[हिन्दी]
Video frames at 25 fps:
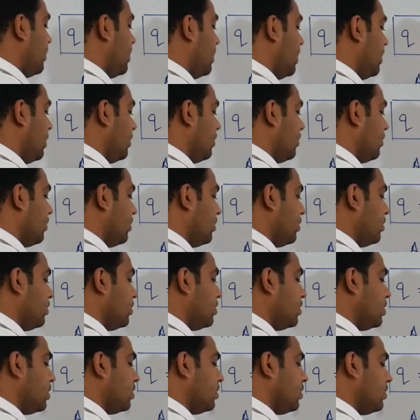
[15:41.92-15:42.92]
टी इक्वल टू
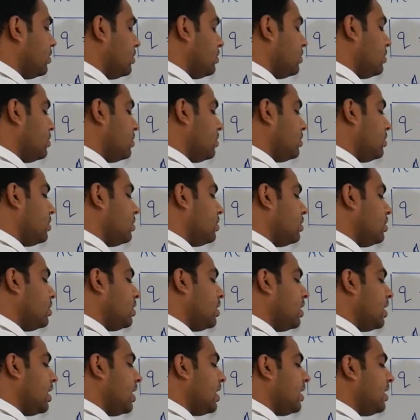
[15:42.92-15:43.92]

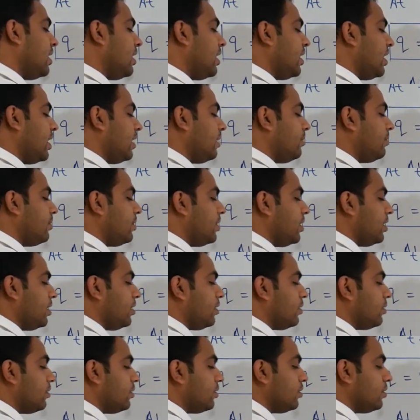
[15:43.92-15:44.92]
जीरो एट टाइम टी
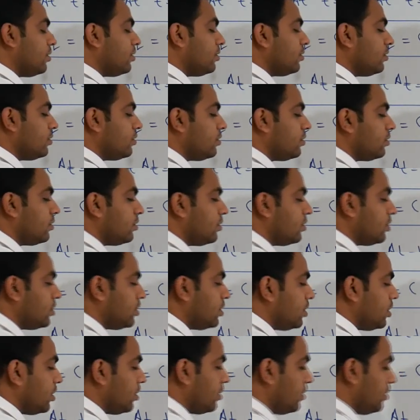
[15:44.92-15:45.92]
इक्वल टू
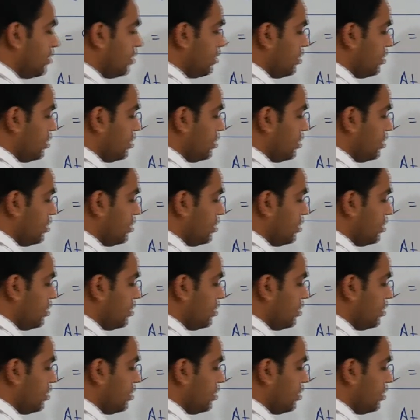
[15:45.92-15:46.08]
जीरो